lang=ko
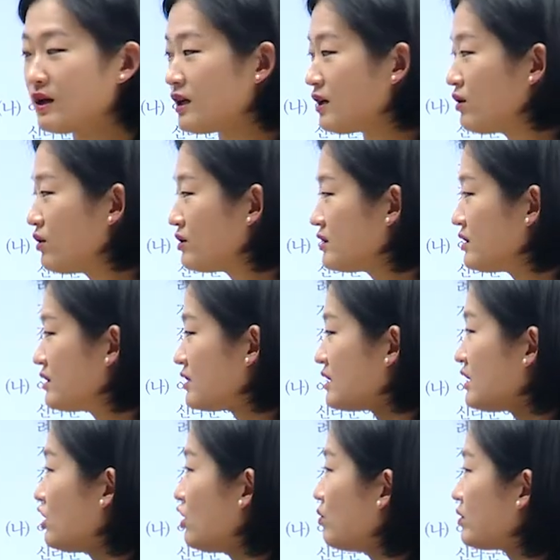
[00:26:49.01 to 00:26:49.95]
이거는
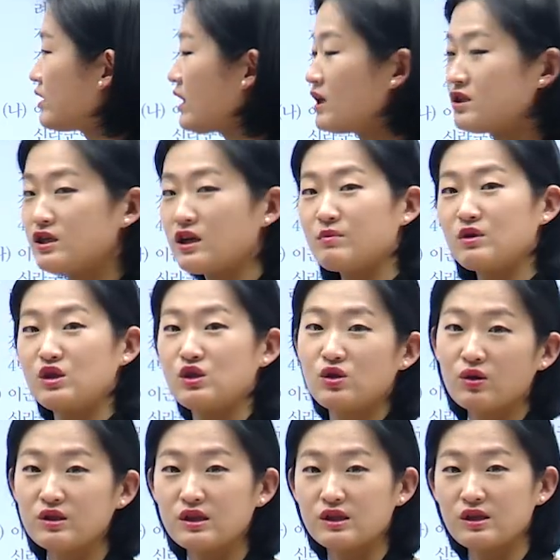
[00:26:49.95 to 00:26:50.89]
이거보다 한참
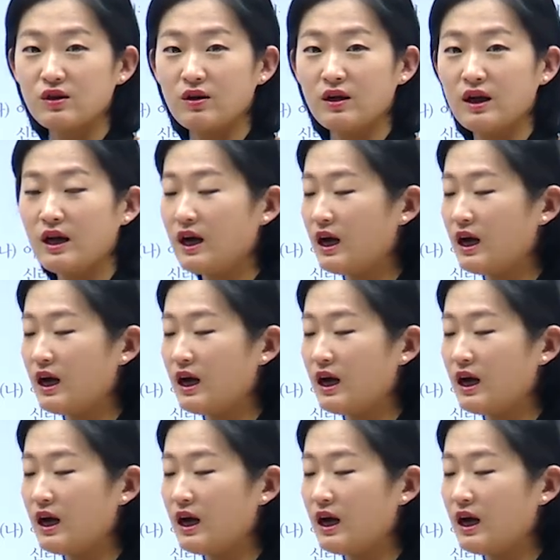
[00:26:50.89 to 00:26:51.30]
이전이죠.